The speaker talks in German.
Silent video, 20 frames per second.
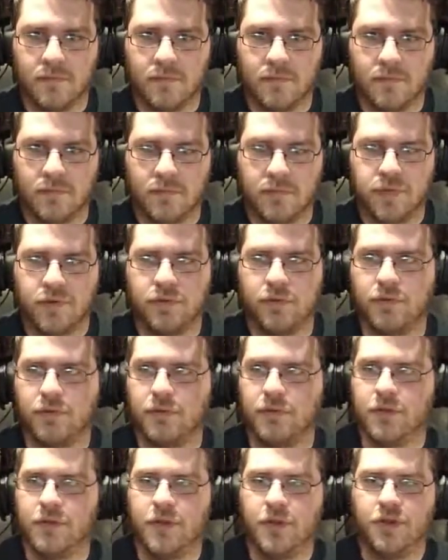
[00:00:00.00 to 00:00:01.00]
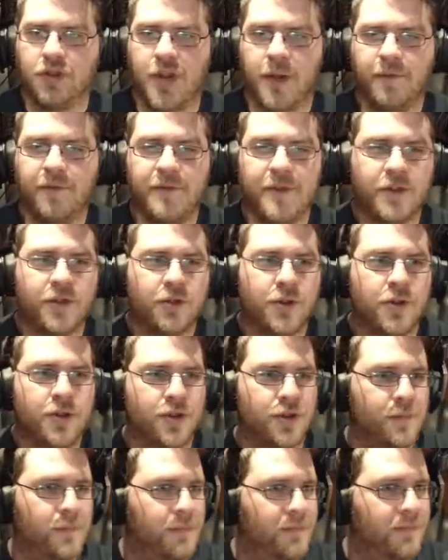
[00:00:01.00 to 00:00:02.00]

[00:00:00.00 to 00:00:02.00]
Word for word: Wo bist du denn? Ich kämpfe mich durch.